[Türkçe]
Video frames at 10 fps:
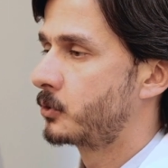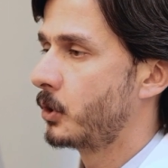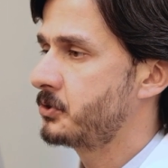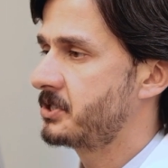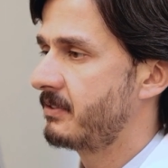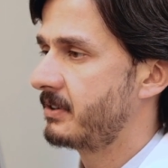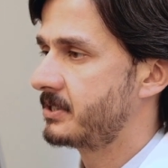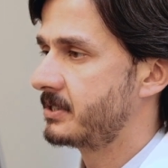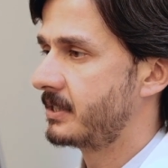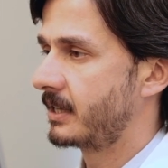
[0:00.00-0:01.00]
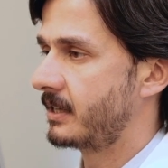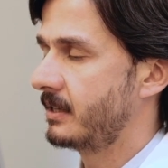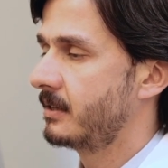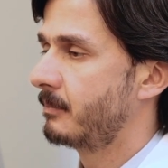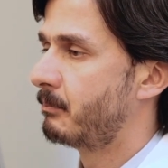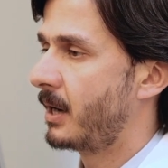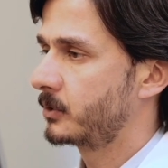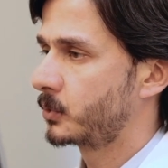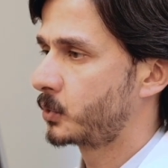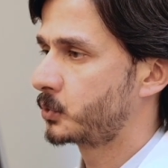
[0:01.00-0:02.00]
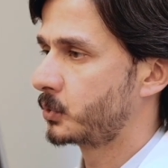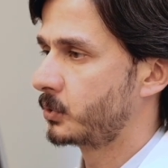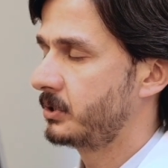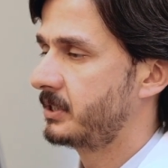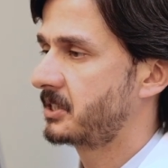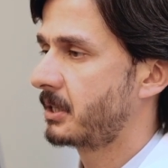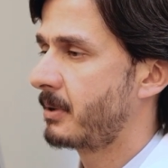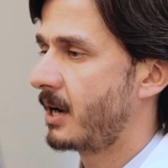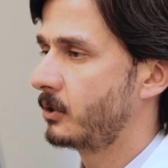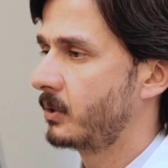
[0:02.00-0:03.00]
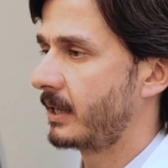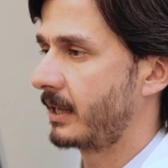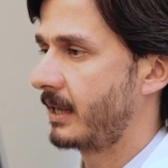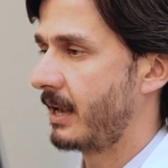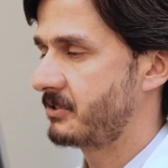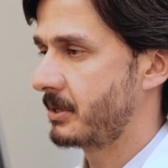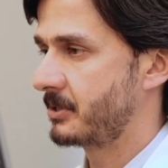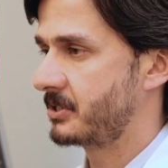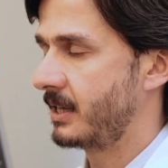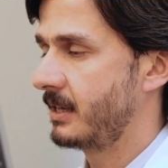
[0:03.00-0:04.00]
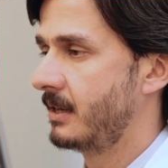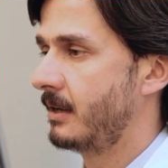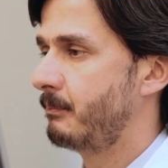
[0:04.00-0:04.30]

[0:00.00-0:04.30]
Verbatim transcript: Göz çevresindeki bağ dokusunun yaşa bağlı olarak gevşemesine